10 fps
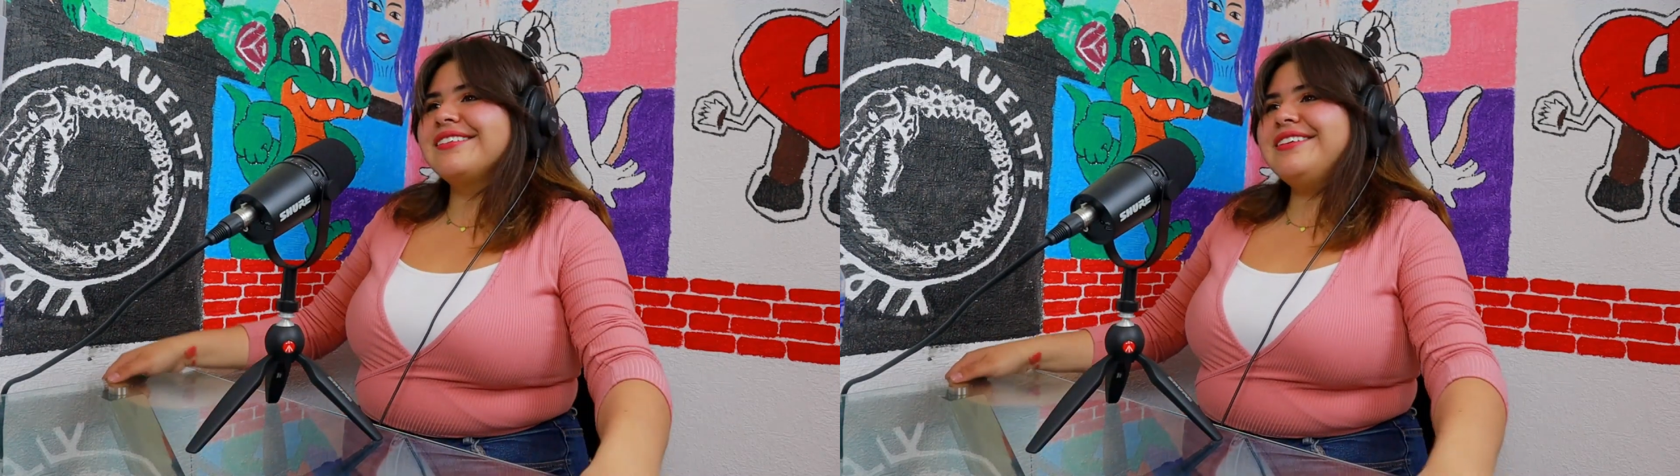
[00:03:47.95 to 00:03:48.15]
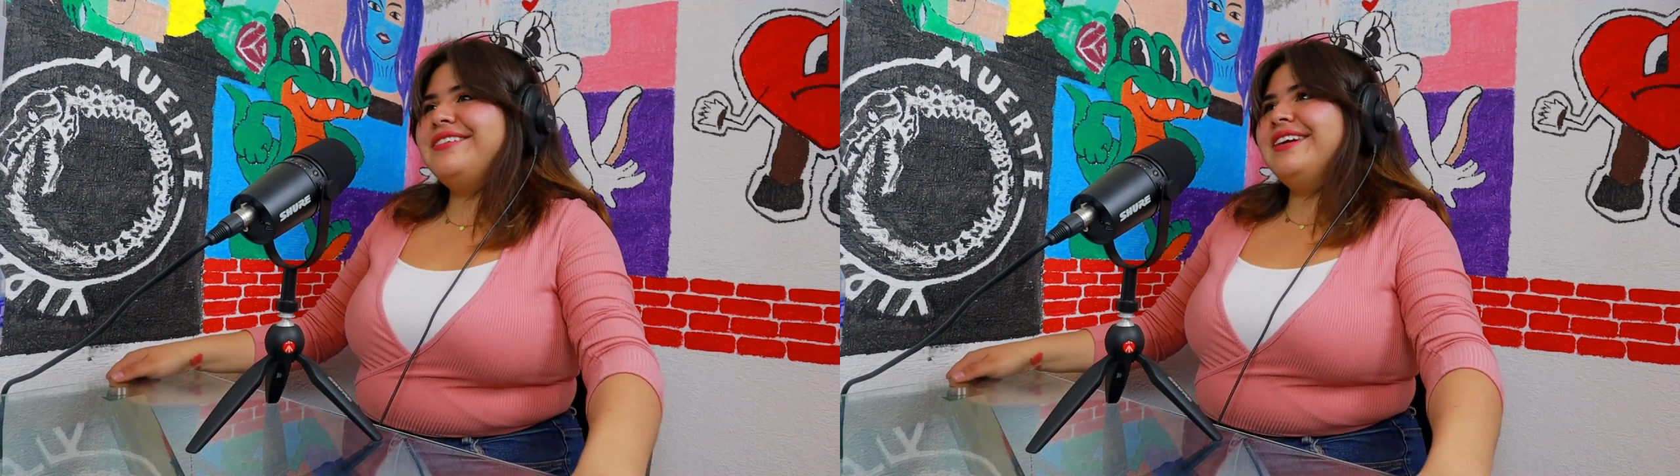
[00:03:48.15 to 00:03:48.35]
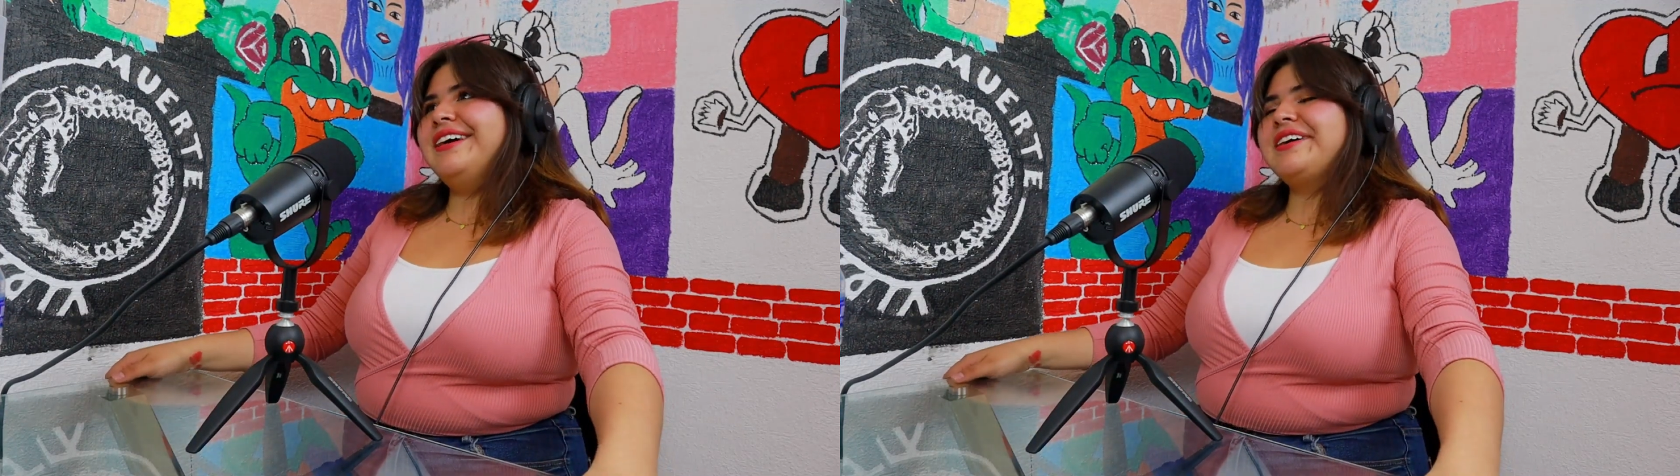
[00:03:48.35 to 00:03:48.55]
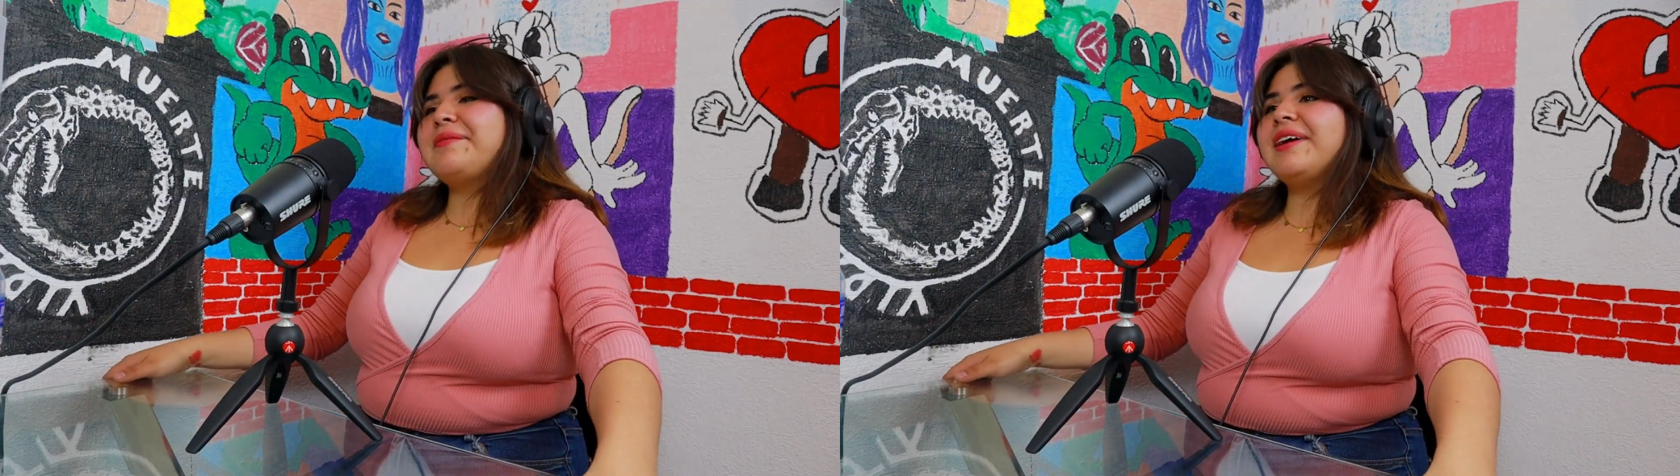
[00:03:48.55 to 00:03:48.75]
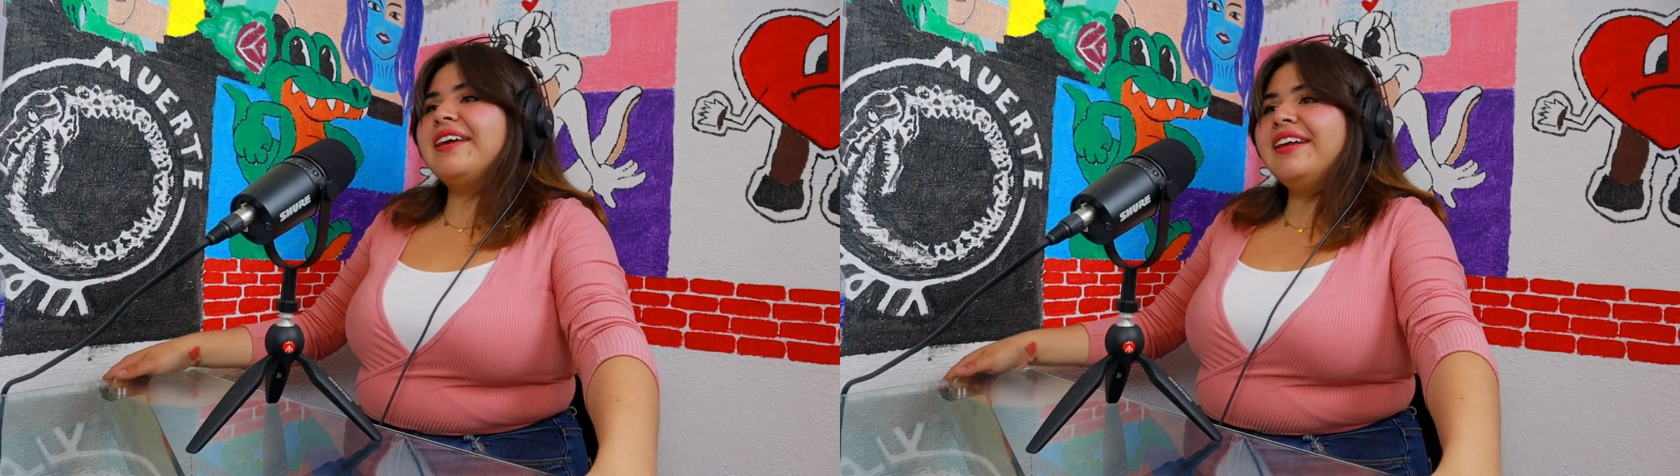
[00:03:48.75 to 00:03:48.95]
O sea,
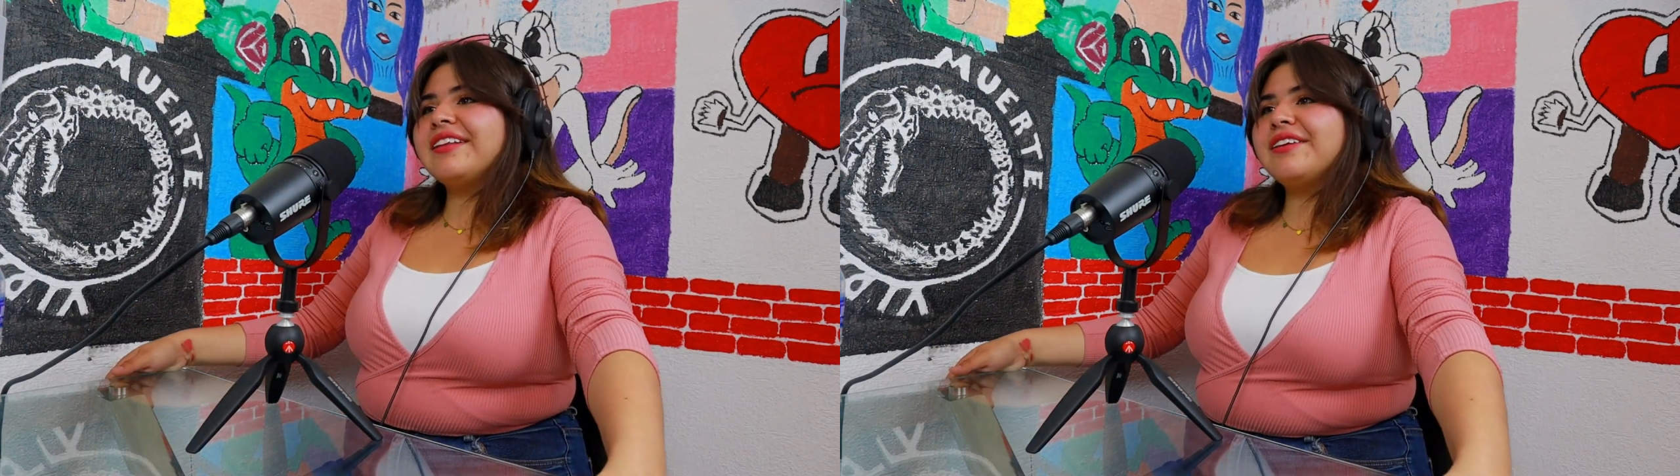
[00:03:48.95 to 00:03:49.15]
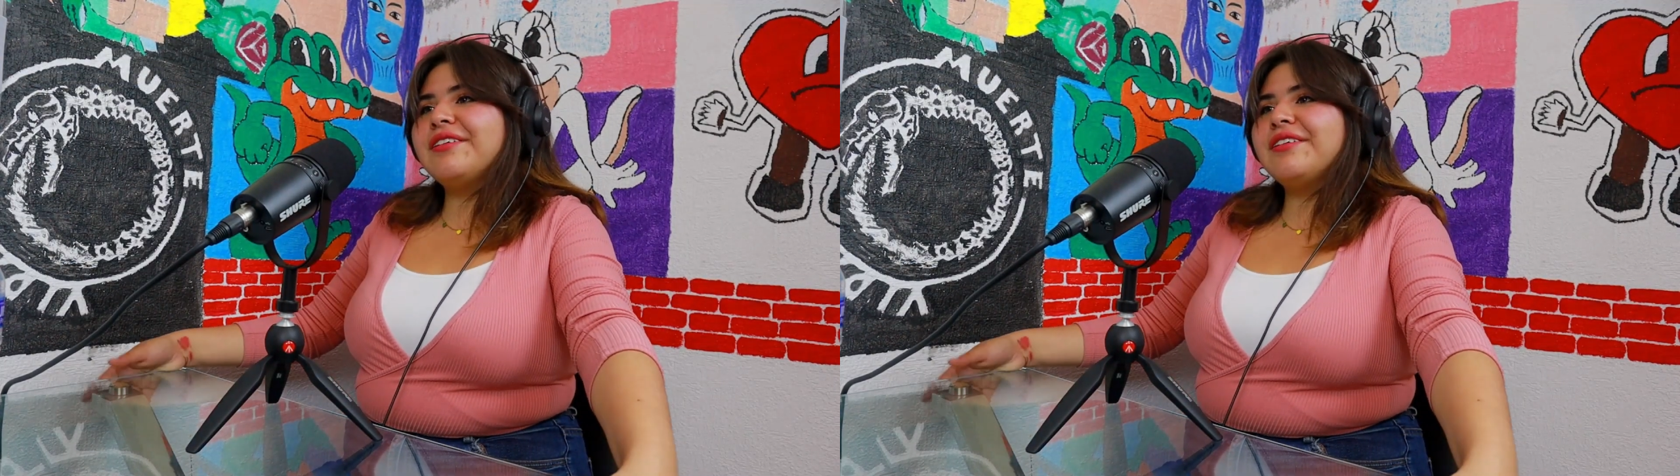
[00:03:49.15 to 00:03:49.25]
imagínate,